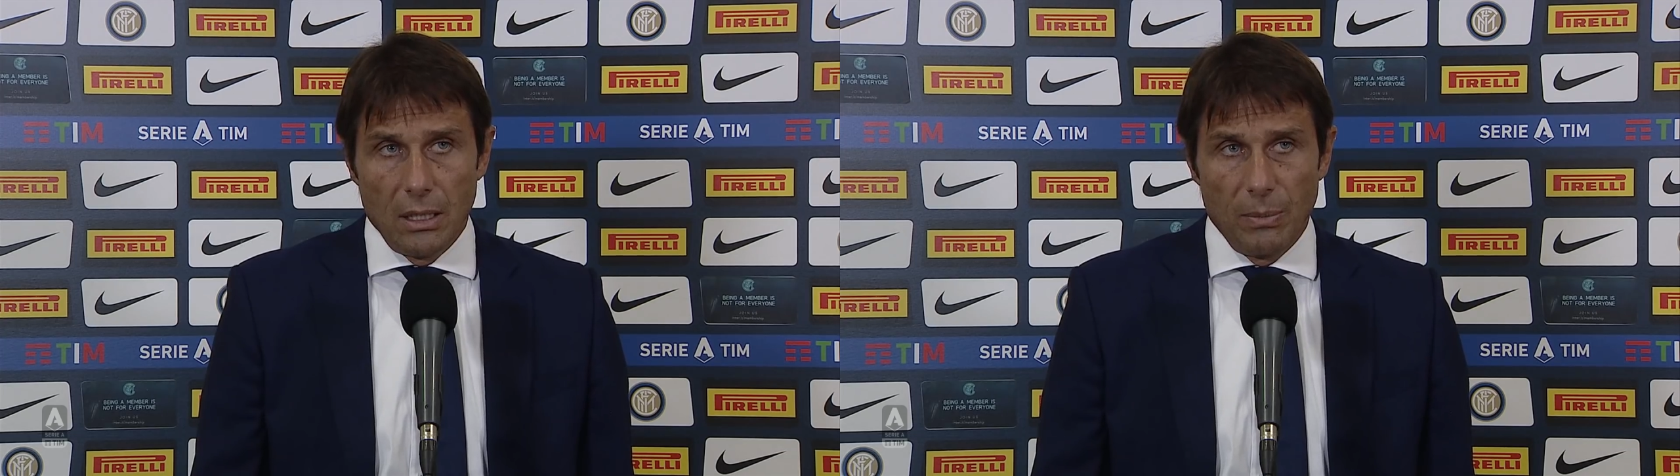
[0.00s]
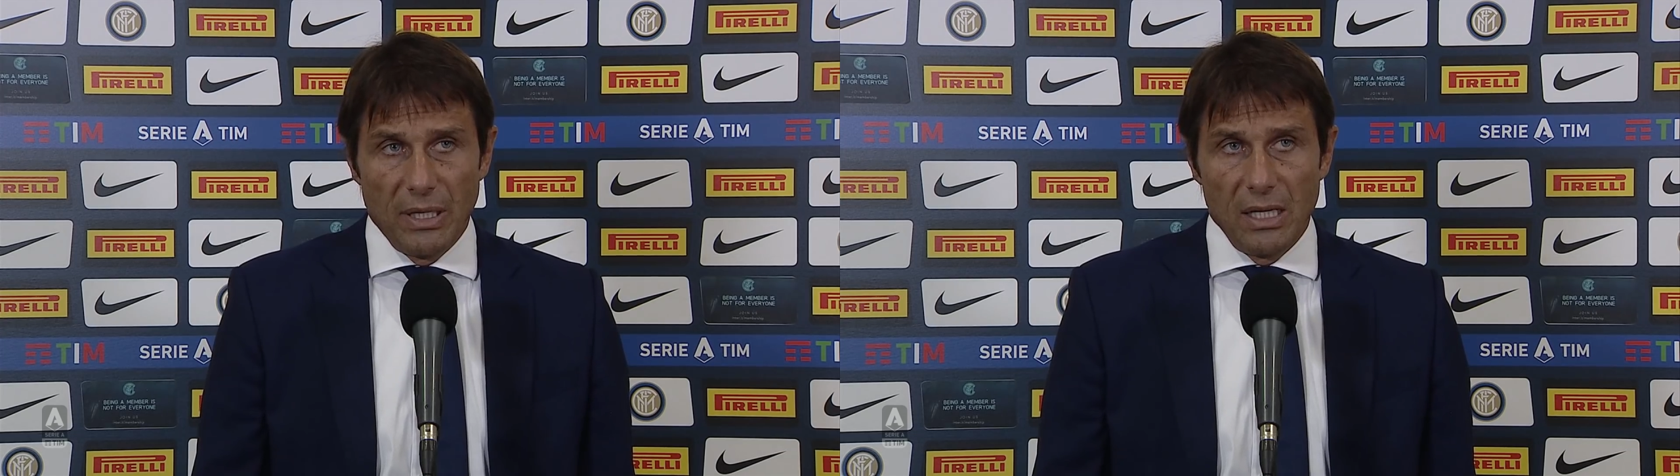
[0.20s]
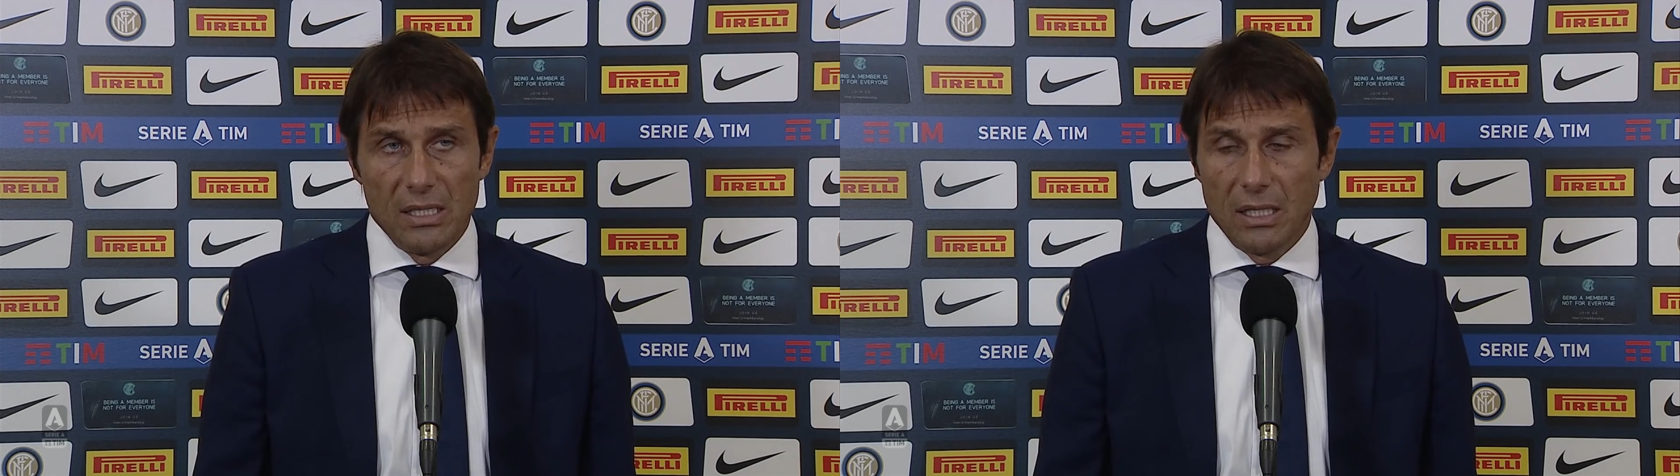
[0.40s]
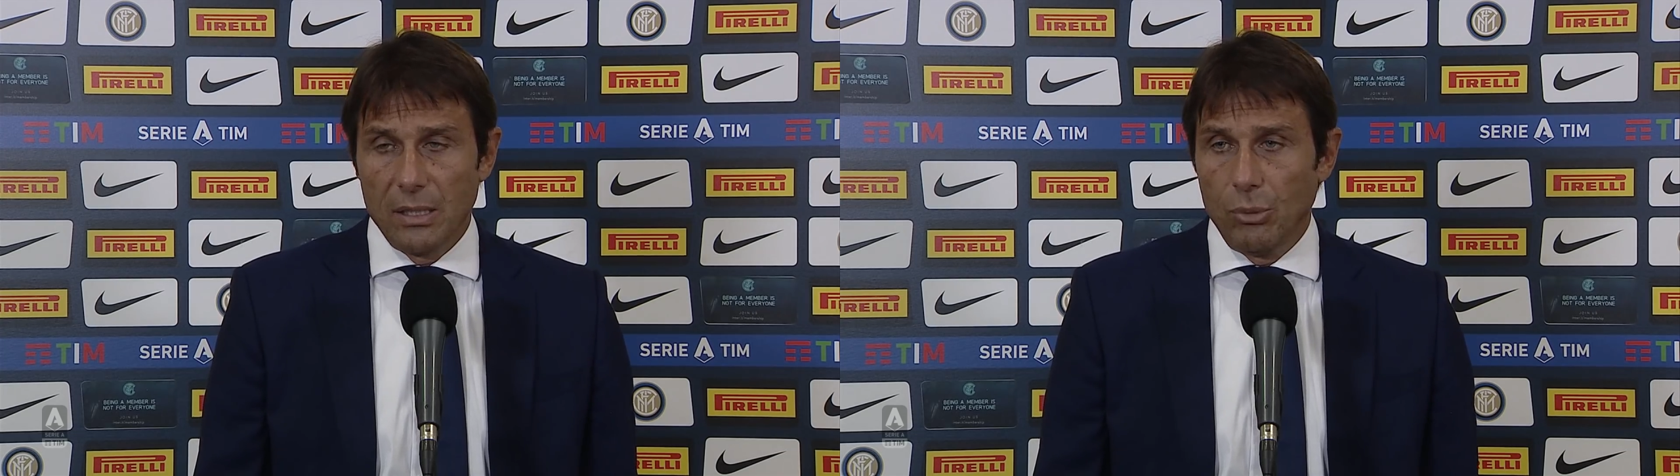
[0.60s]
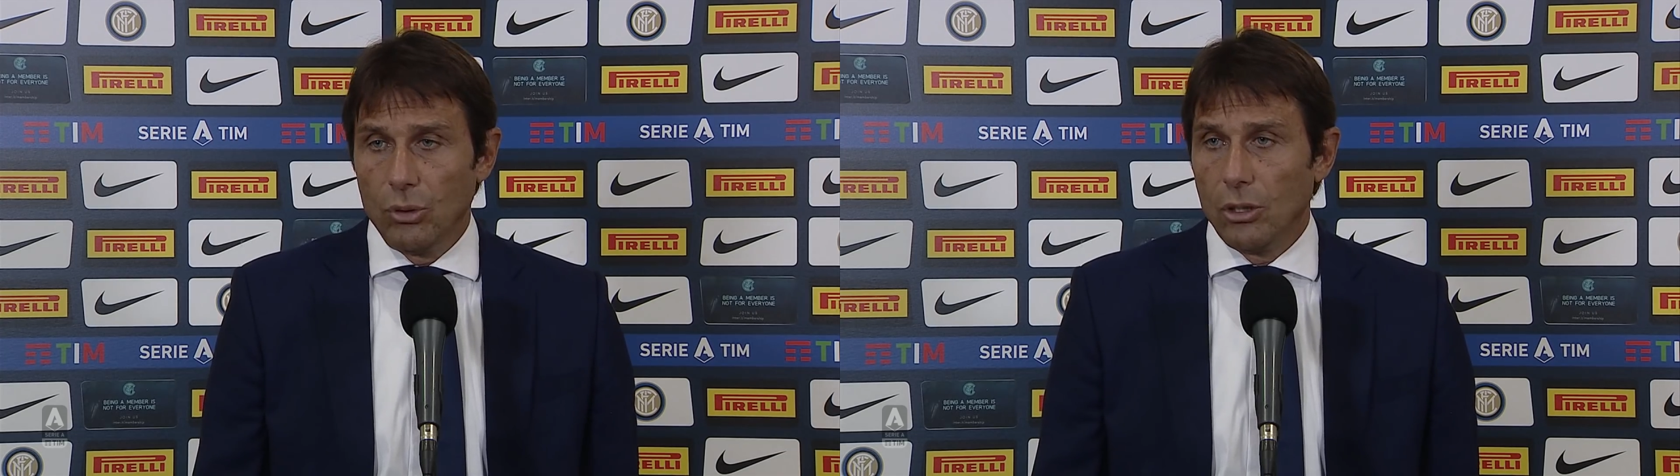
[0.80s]
penalizzati
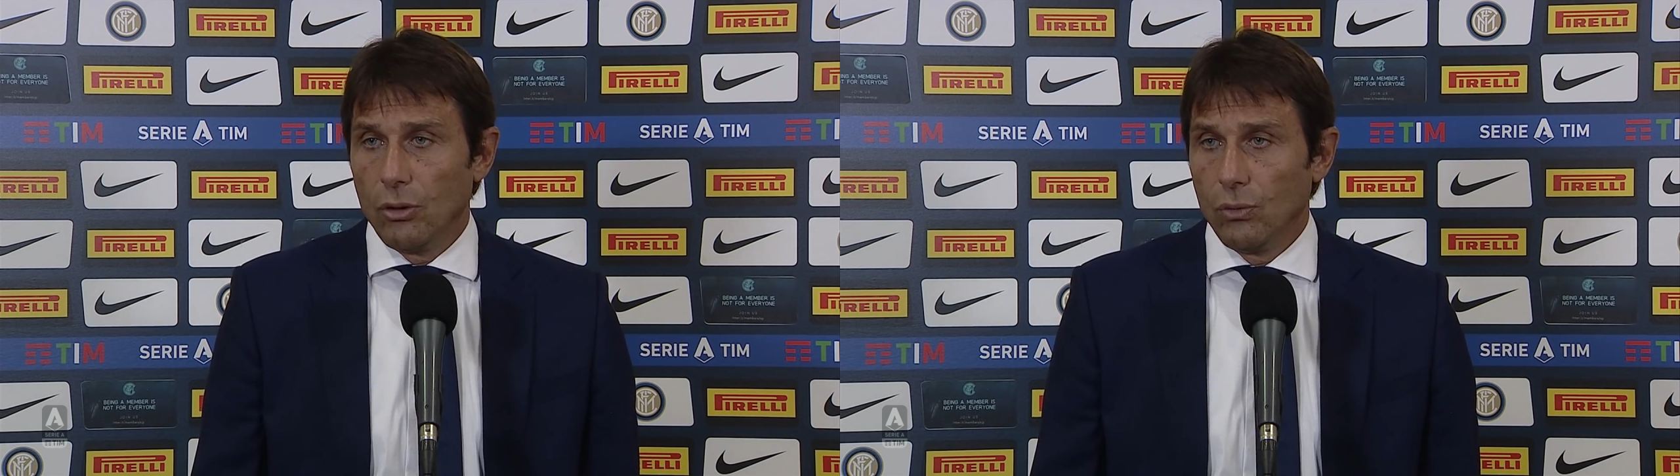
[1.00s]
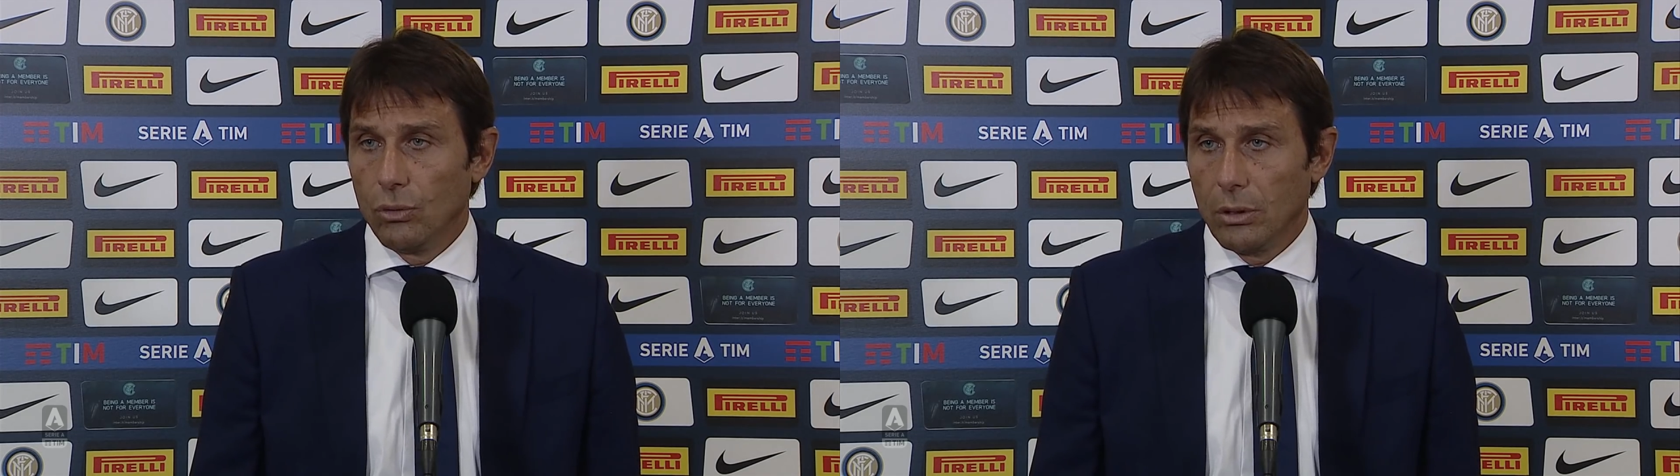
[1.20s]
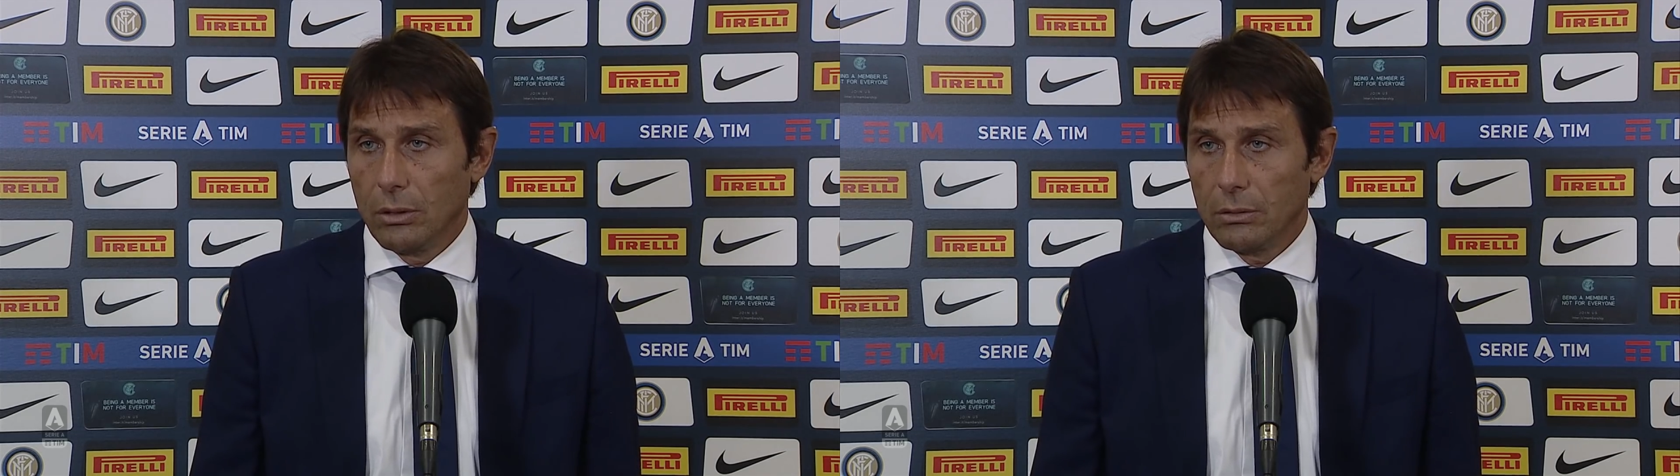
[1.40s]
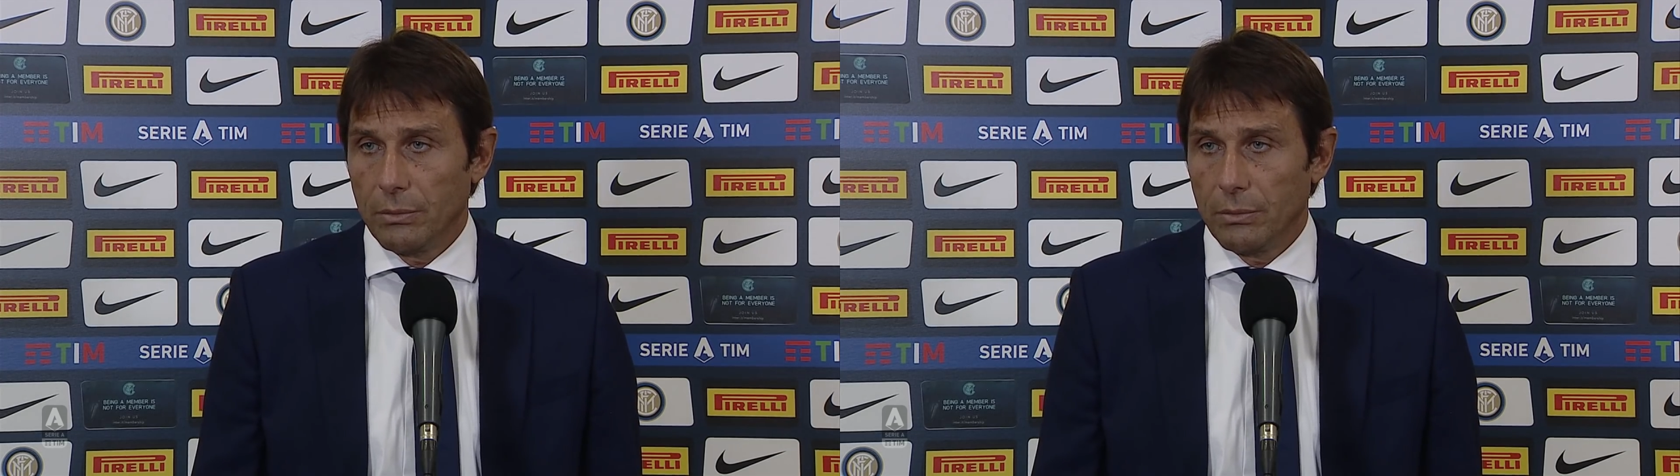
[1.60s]
più del dovuto